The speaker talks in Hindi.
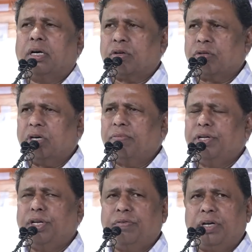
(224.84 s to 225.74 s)
और
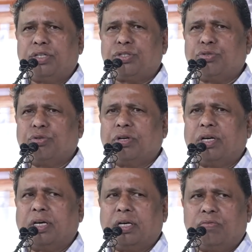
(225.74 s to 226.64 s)
अभिनिवेश जो
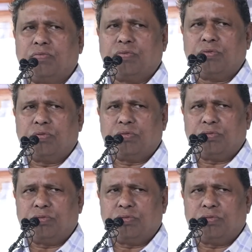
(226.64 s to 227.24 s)
है वो